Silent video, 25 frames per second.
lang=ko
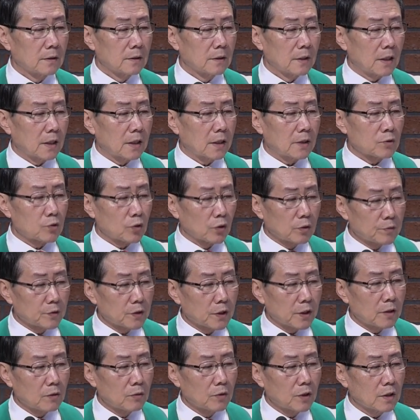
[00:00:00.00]
아까 조금
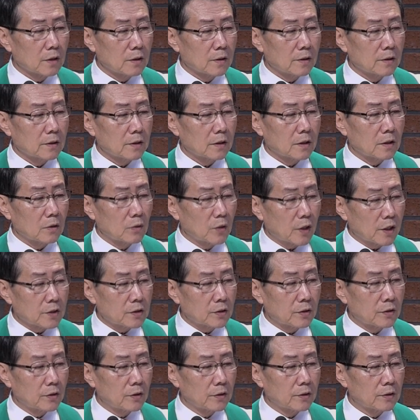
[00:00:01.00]
전에 우리
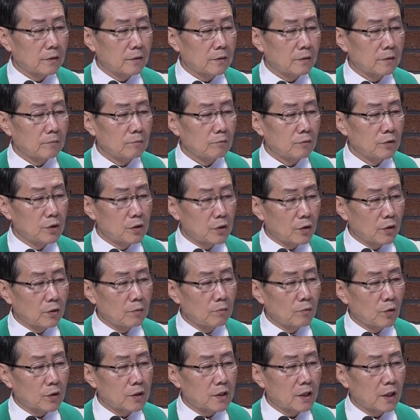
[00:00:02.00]
기도하셨던 문성훈
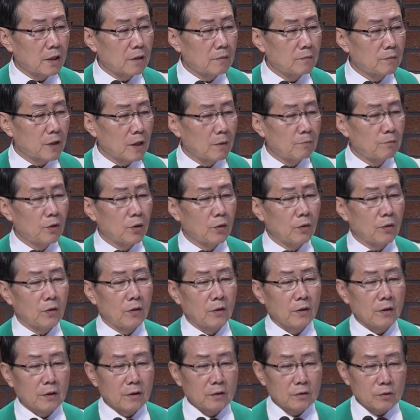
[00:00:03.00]
목사님, 대표
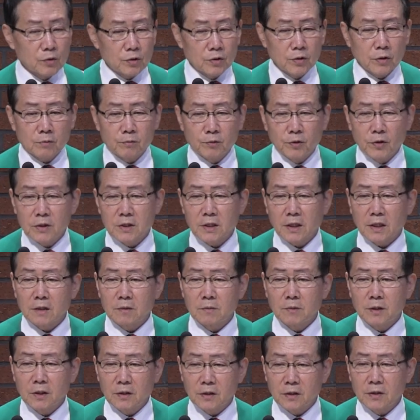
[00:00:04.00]
수석
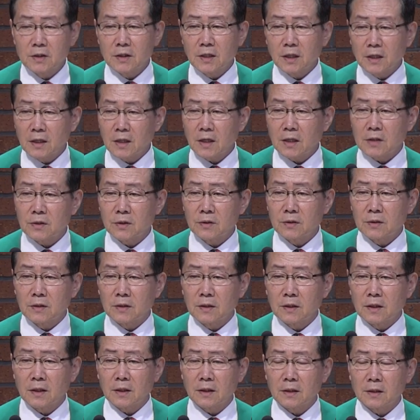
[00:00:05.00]
부회장님이 그런 얘기를
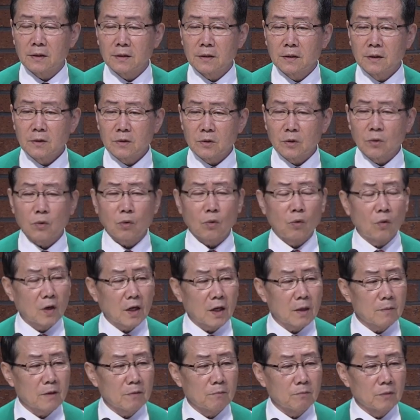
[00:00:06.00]
하셨는데 저도
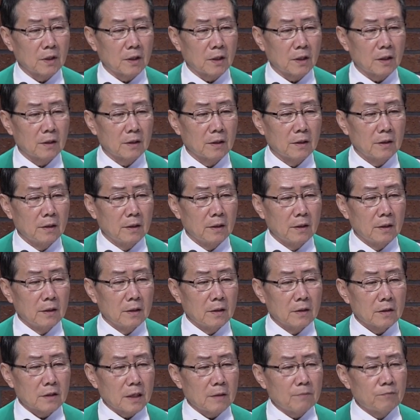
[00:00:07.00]
공감합니다.
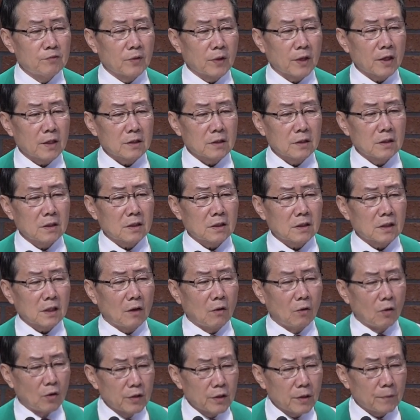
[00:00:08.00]
채플에 진짜
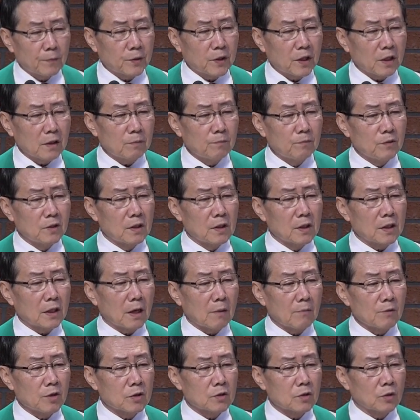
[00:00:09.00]
어렵게 힘들게
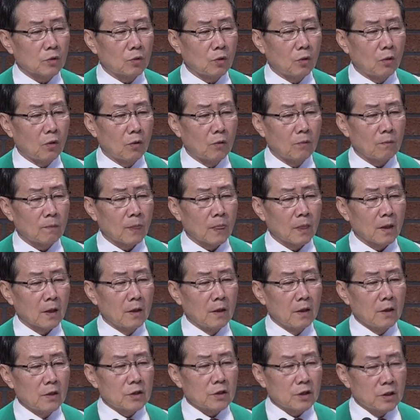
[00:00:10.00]
하면서도
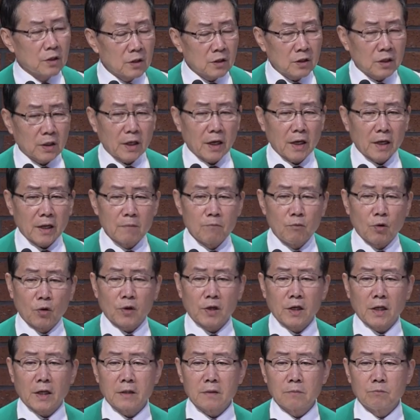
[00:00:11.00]
신실하게
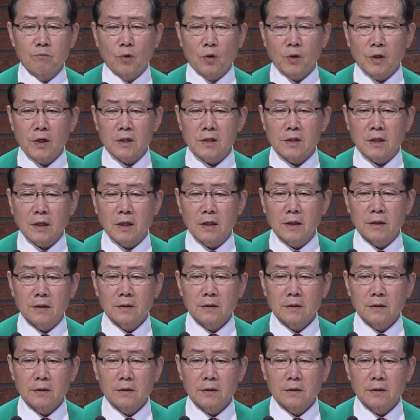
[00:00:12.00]
목회하는 목회자,